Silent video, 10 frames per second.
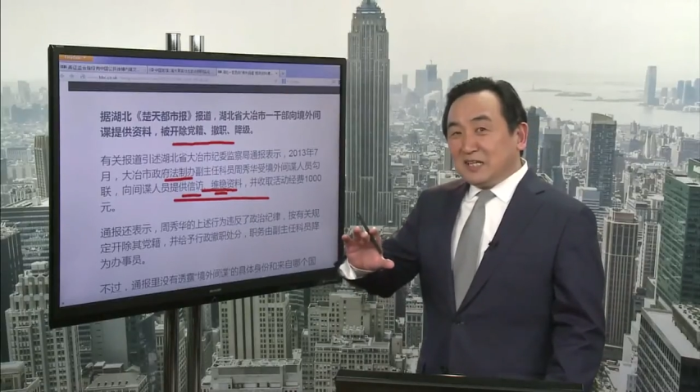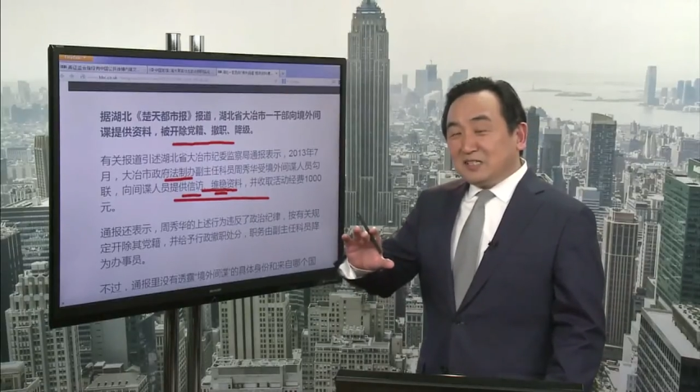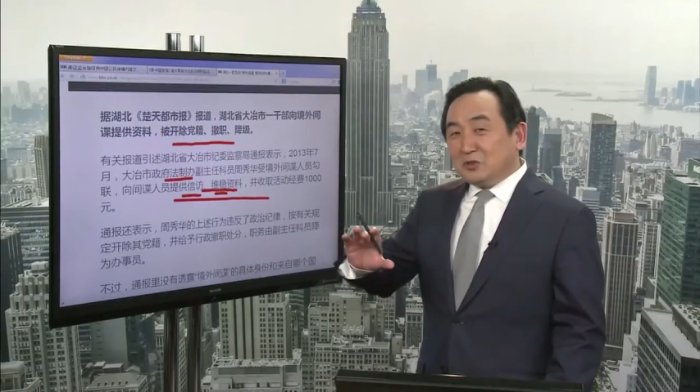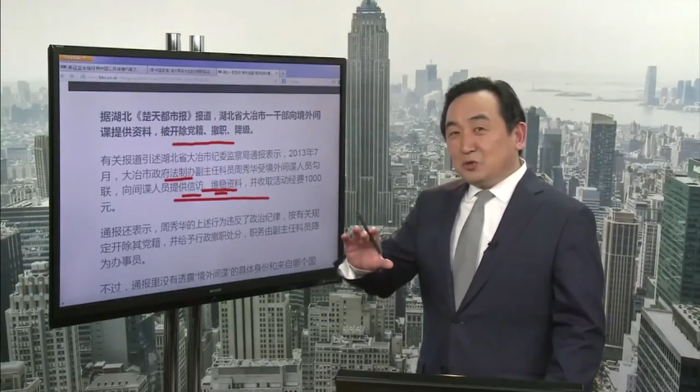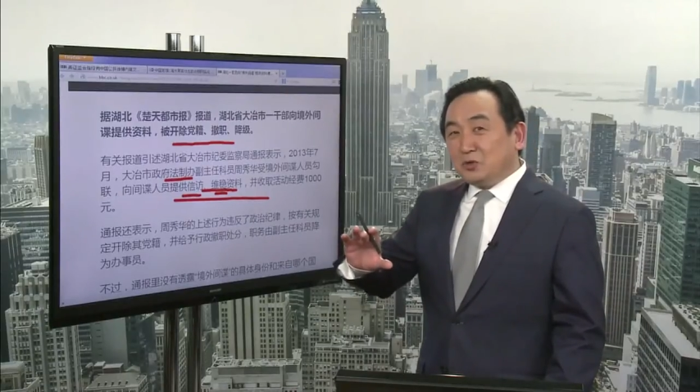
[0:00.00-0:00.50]
在
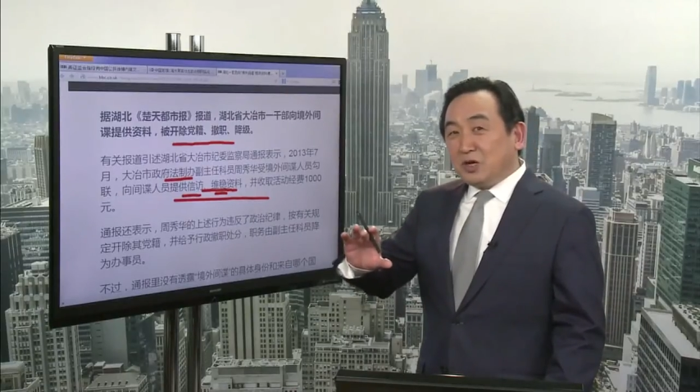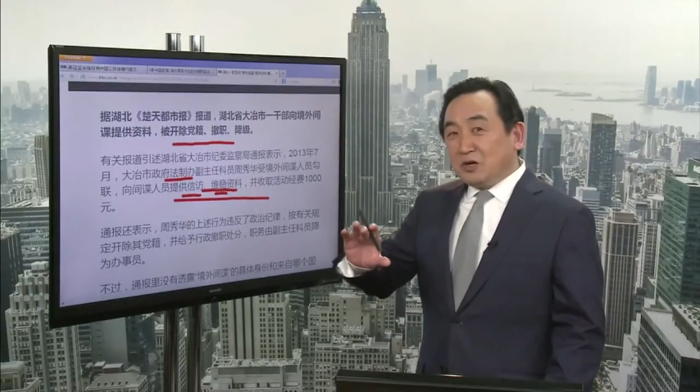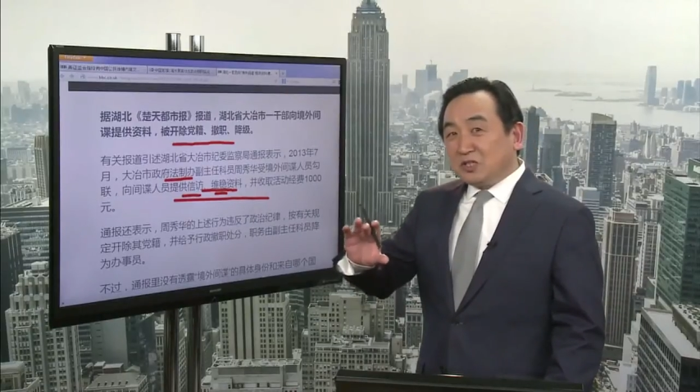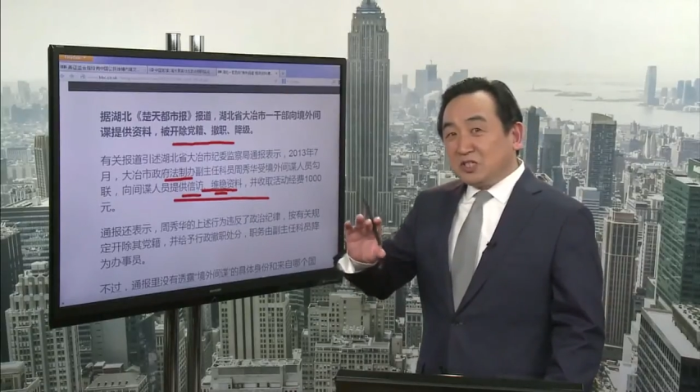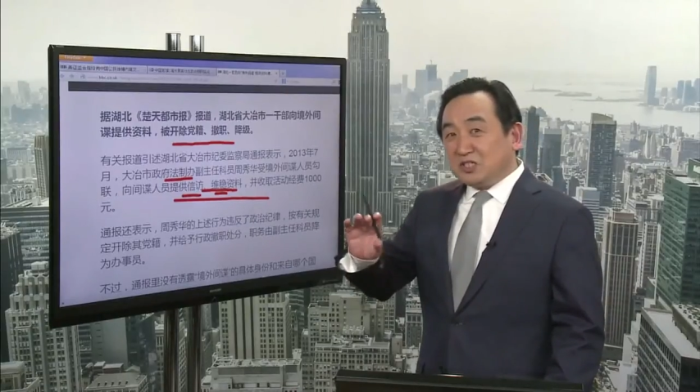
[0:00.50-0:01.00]
是需
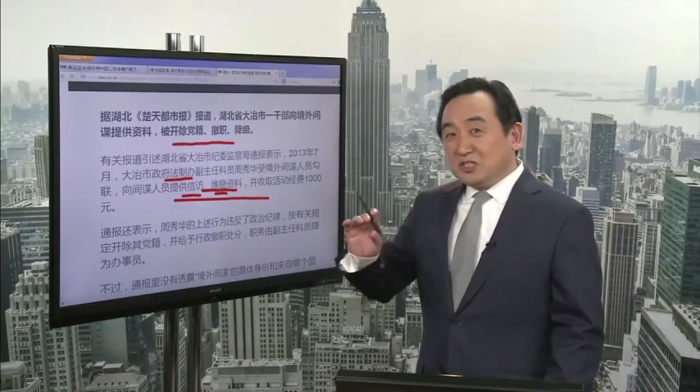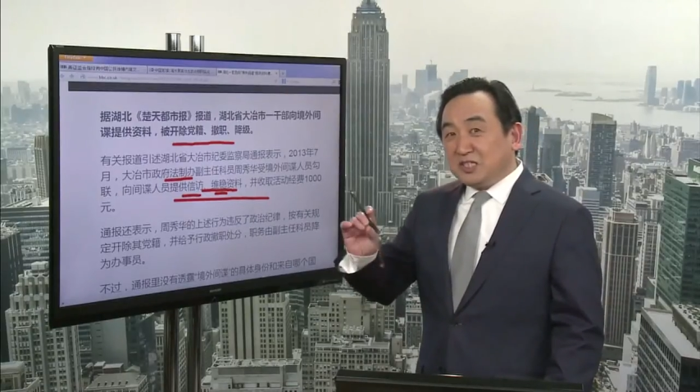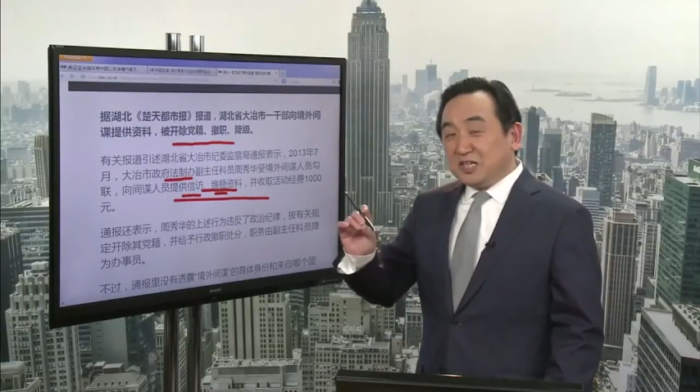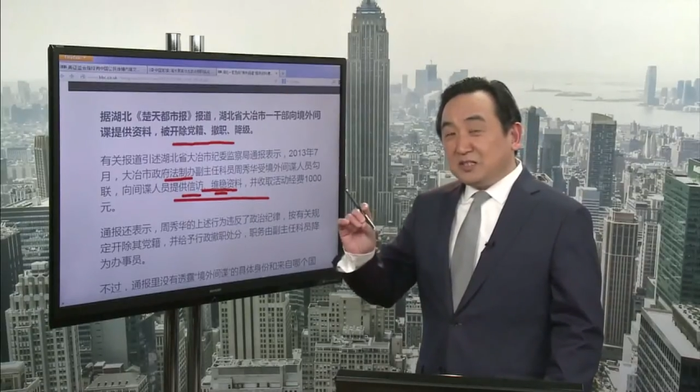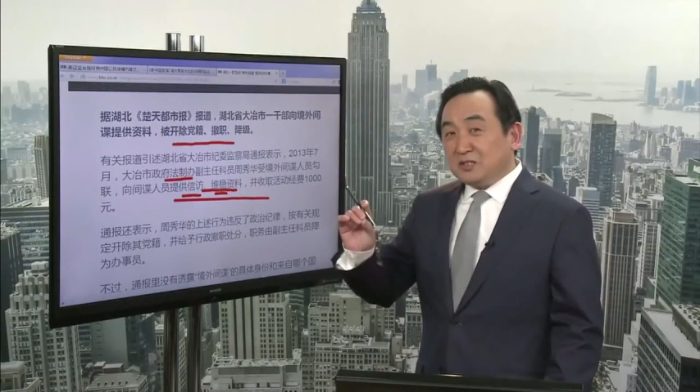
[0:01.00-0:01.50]
要时
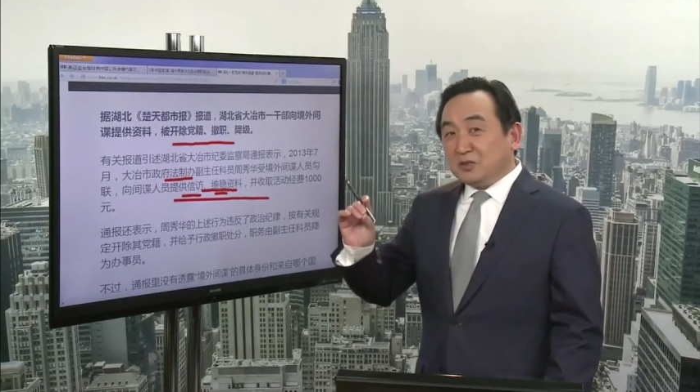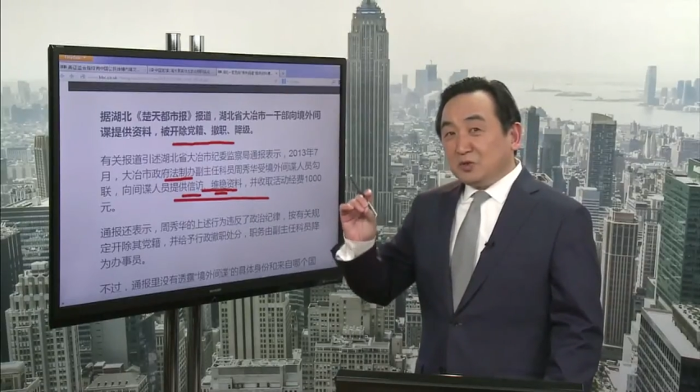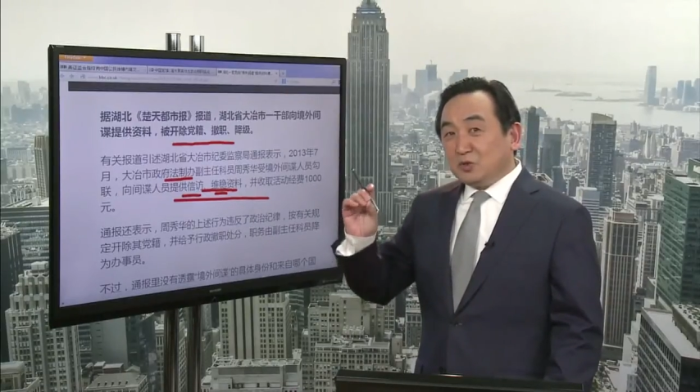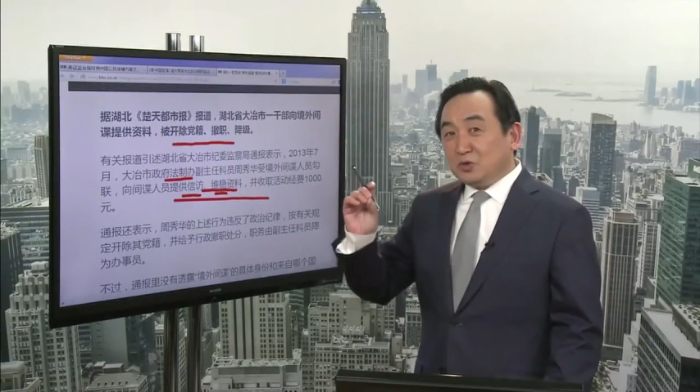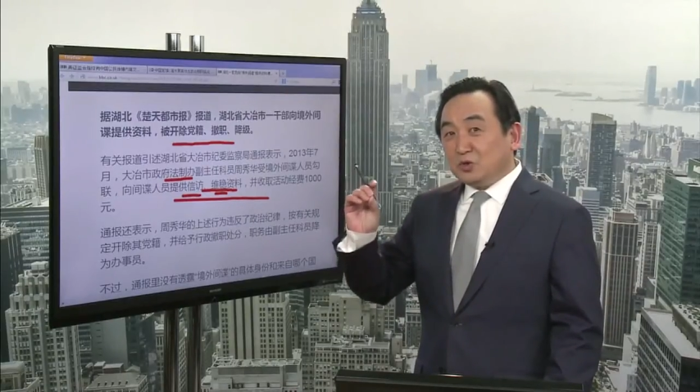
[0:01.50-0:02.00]
间
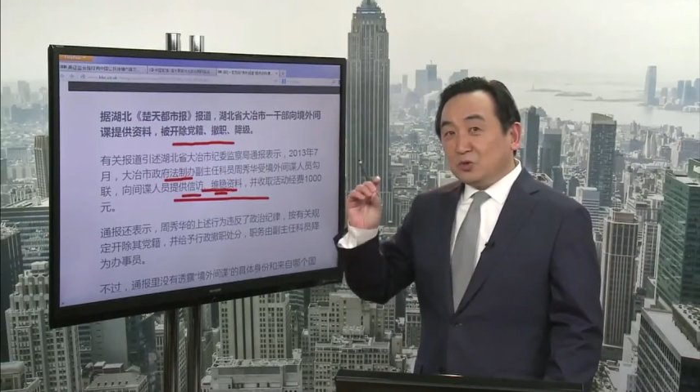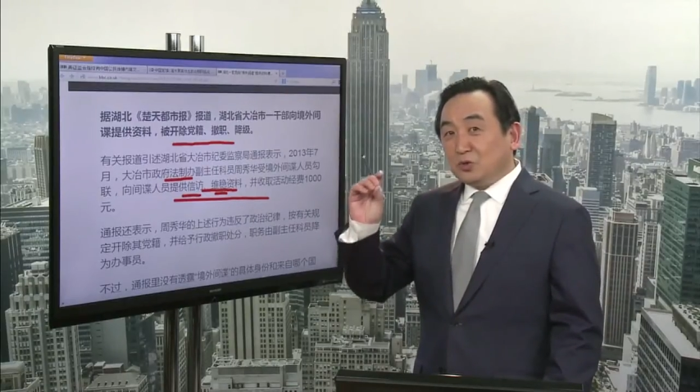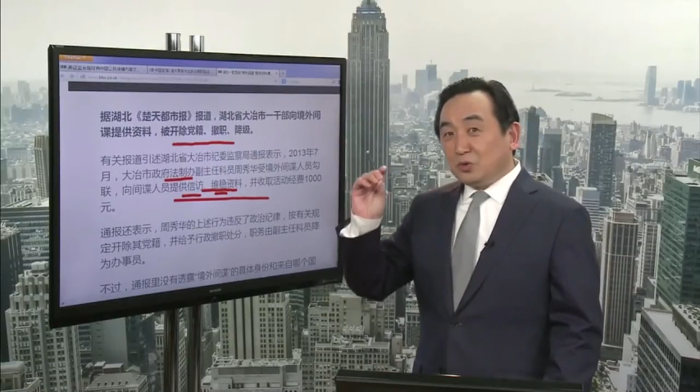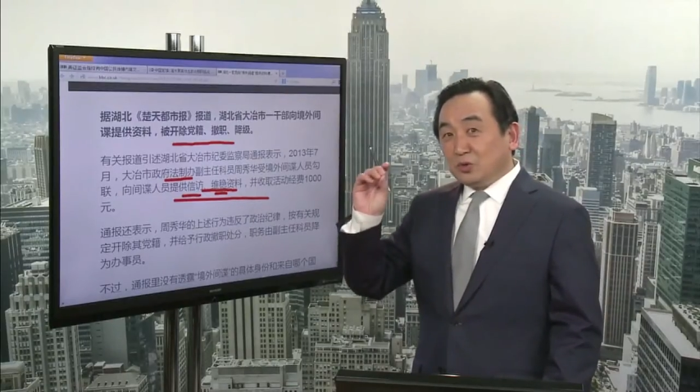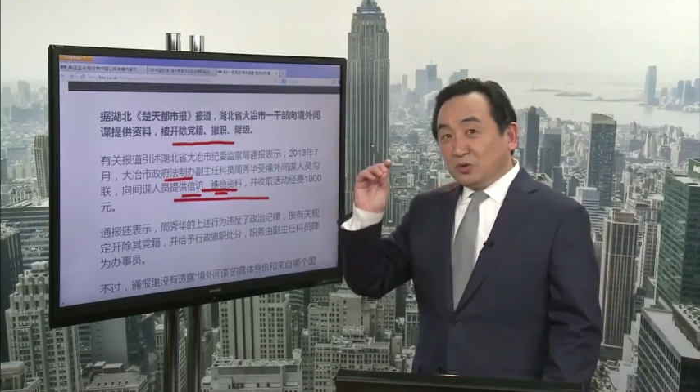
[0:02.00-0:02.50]

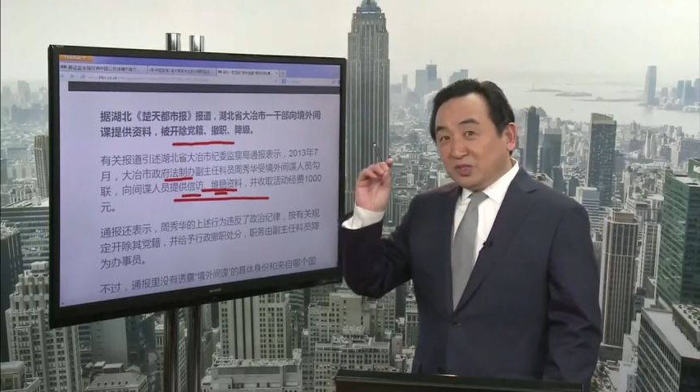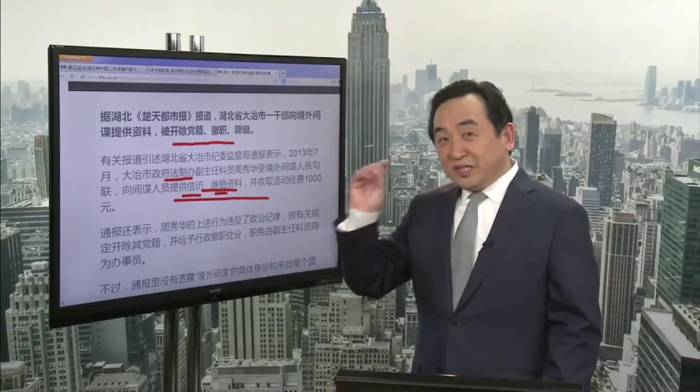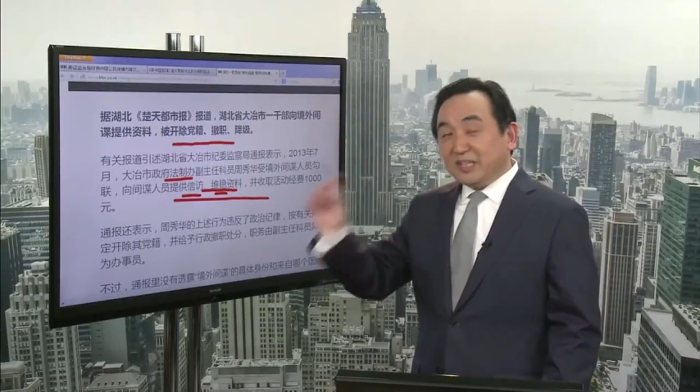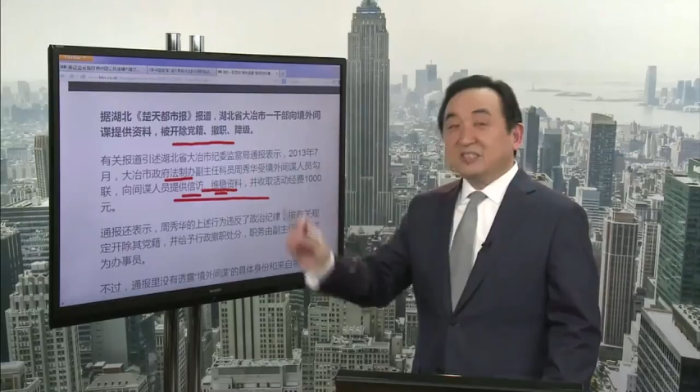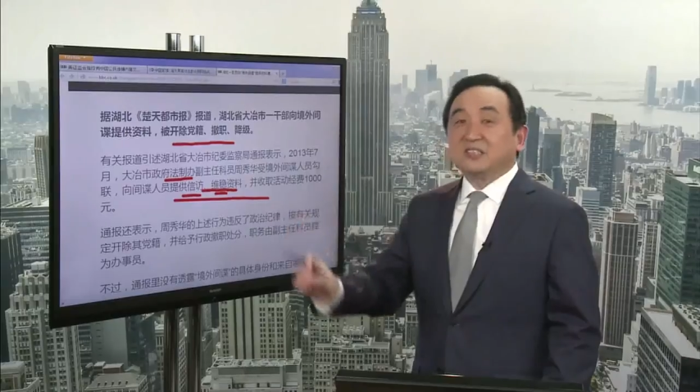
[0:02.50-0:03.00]
去
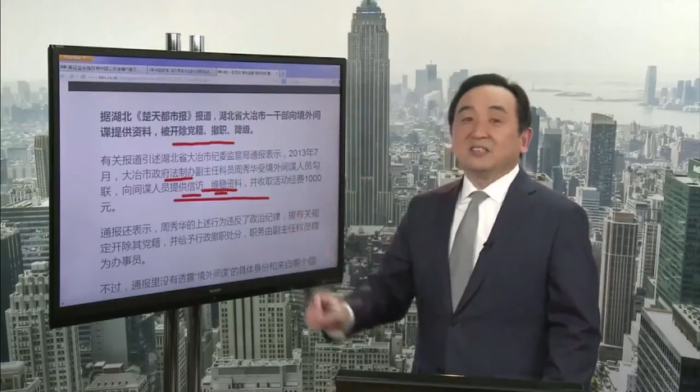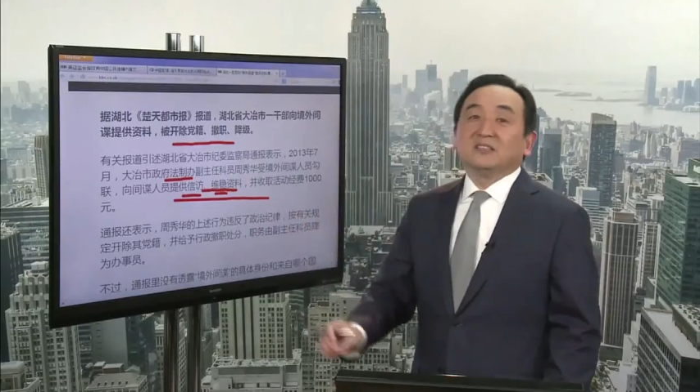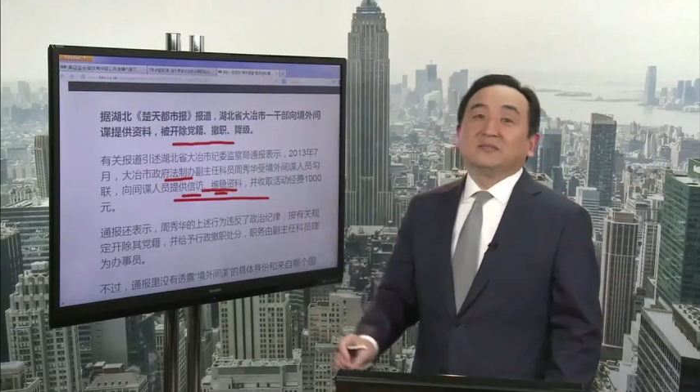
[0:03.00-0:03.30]
验证。